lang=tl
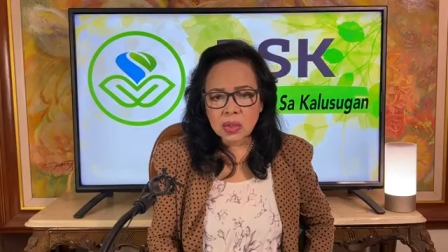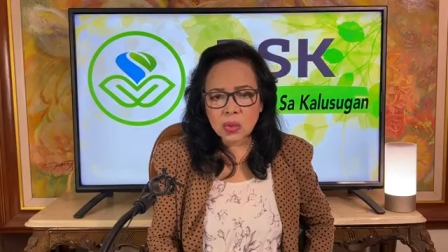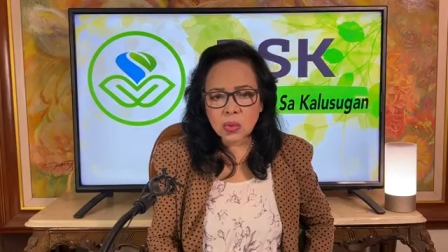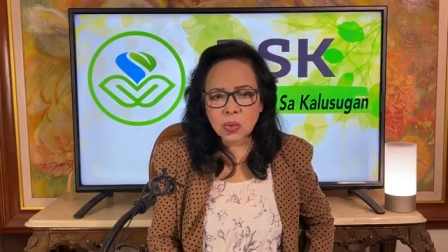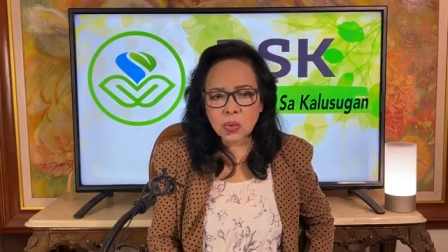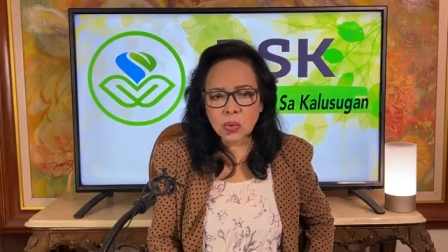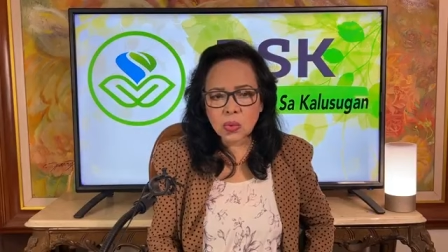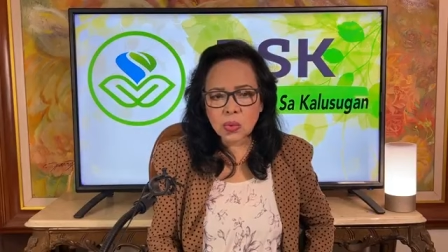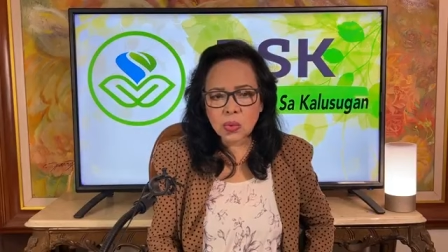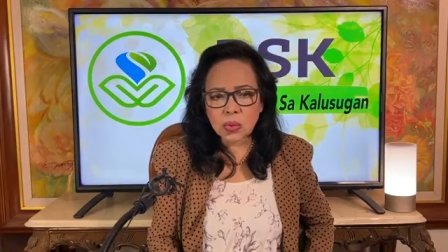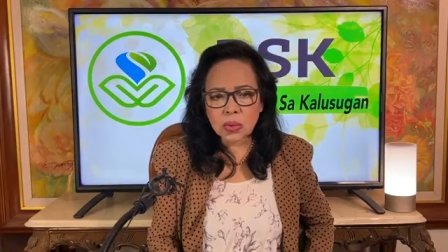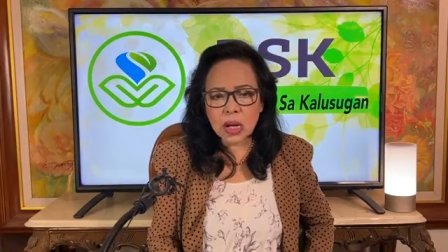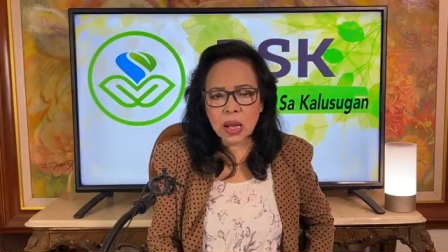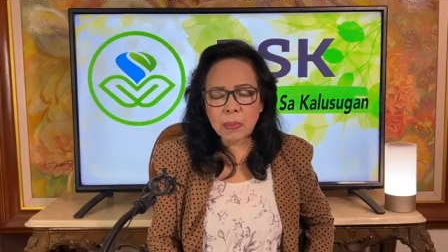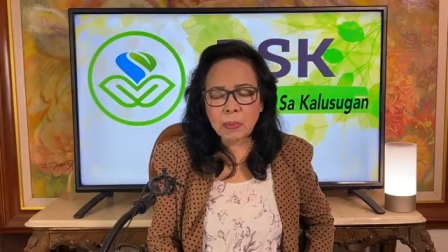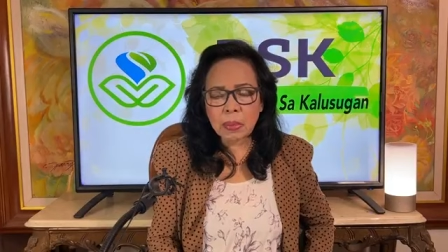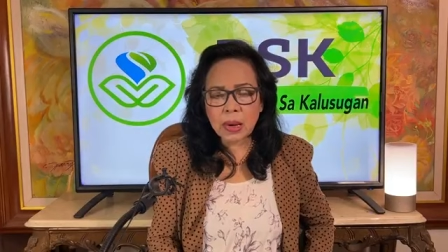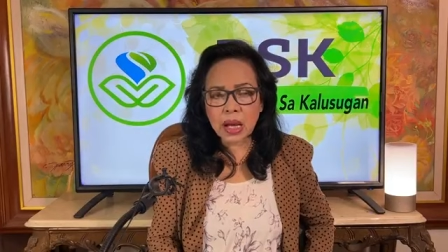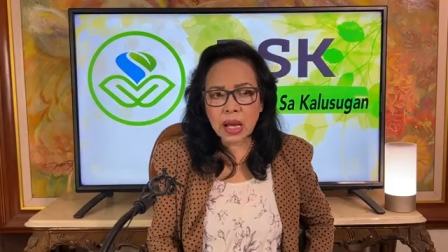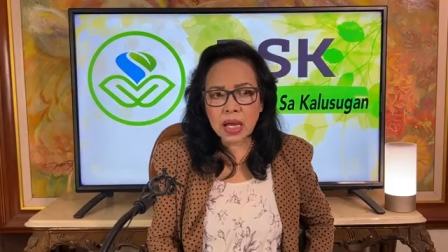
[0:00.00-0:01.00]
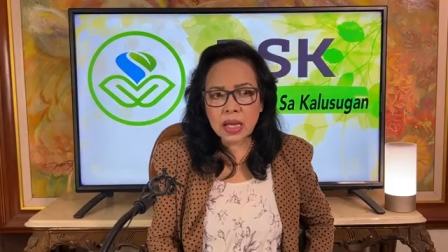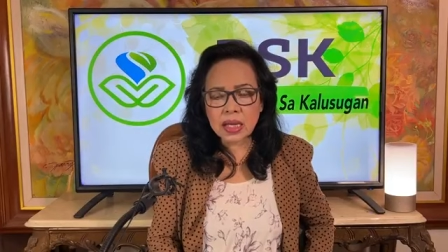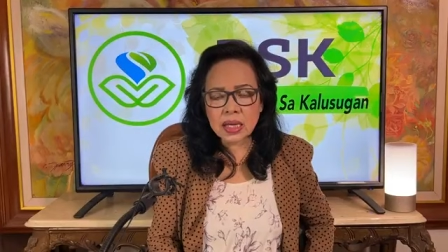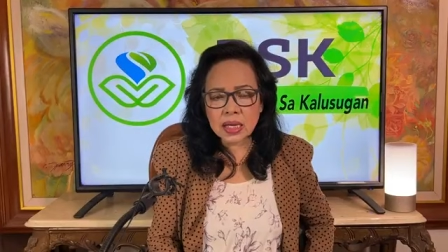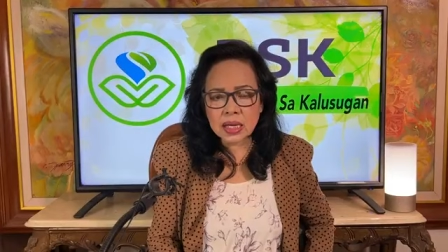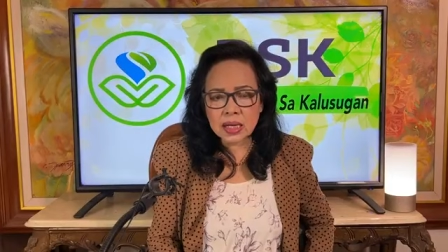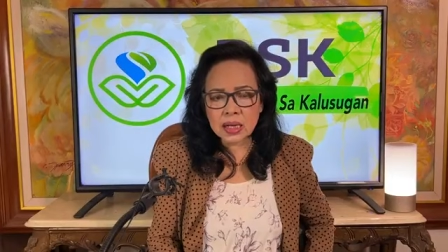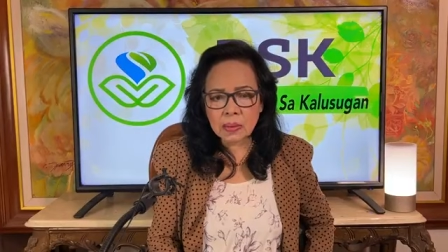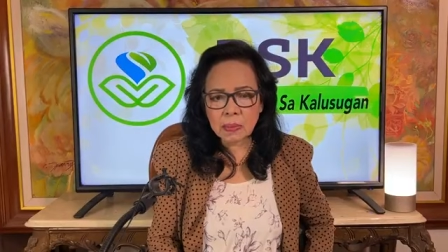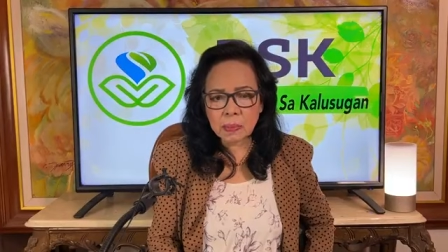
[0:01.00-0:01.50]
Yung
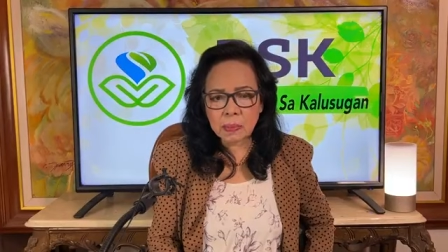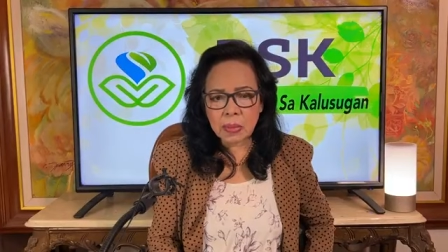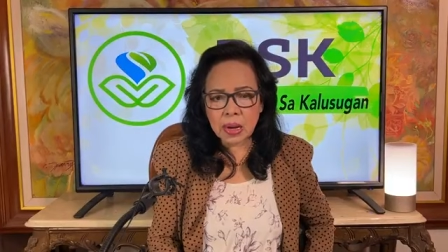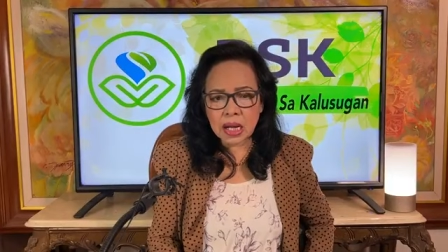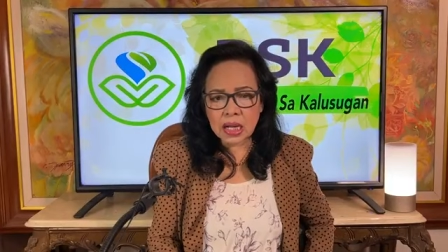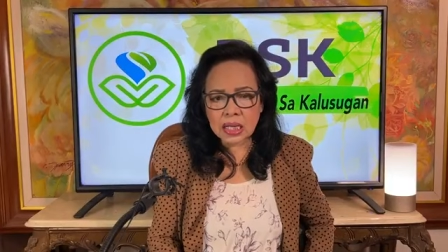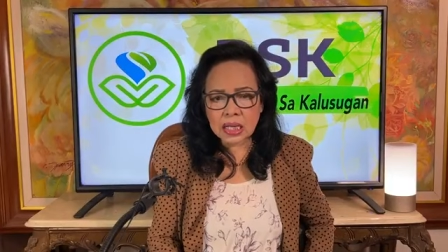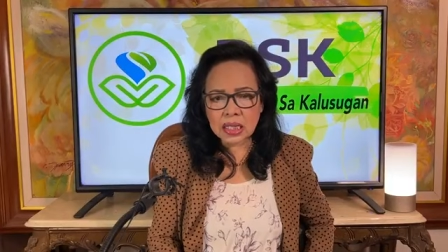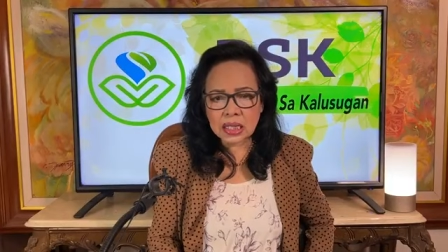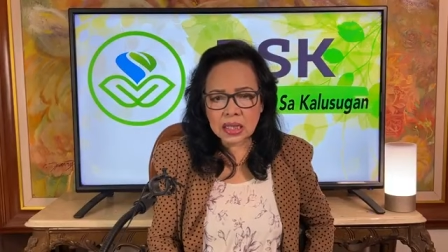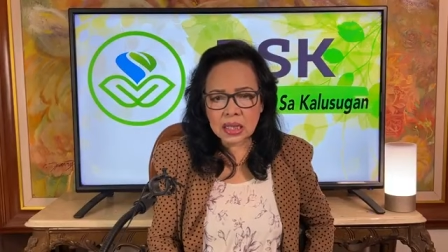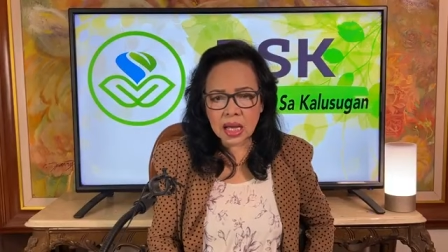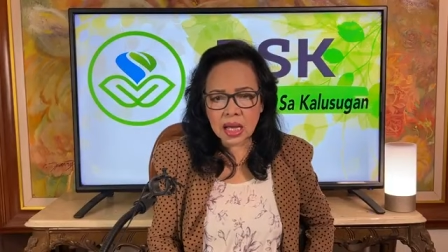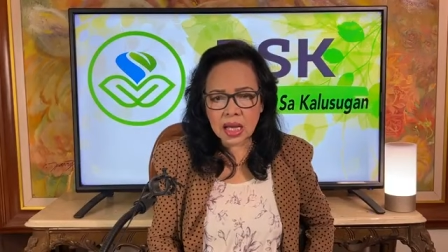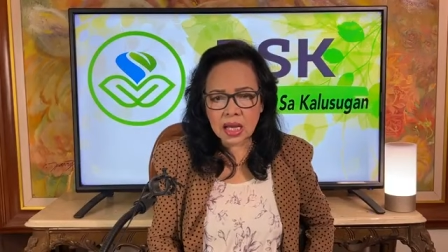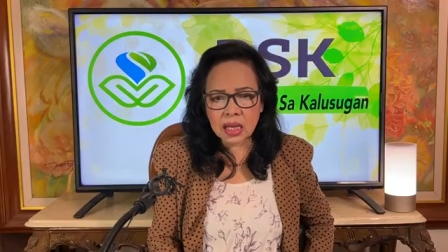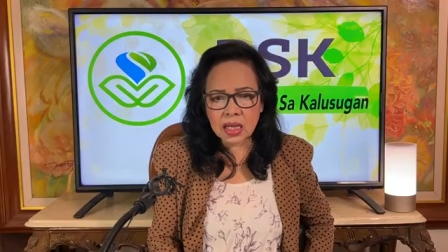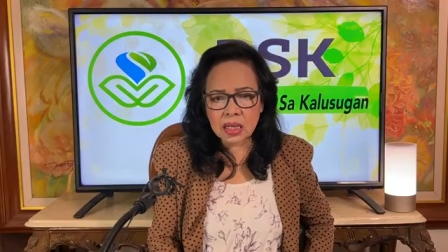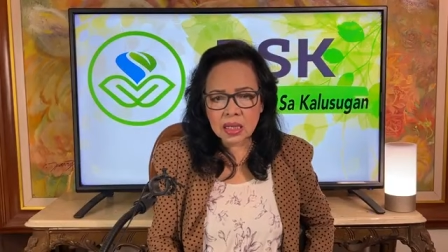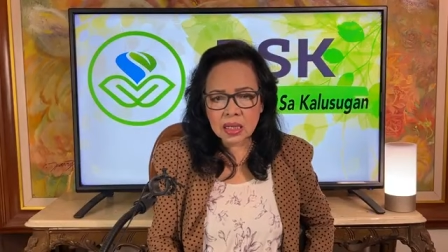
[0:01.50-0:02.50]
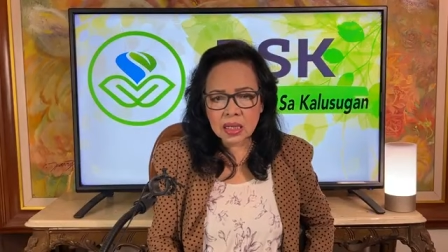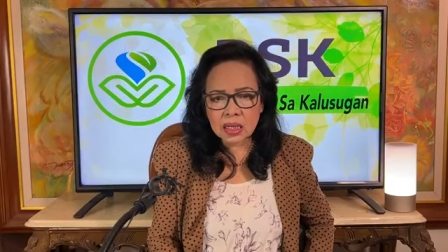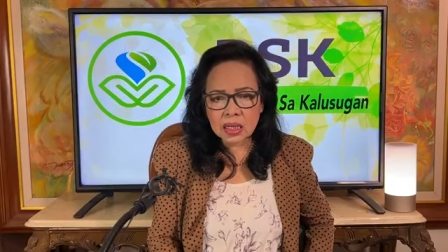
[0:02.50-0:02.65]
napakahirap makita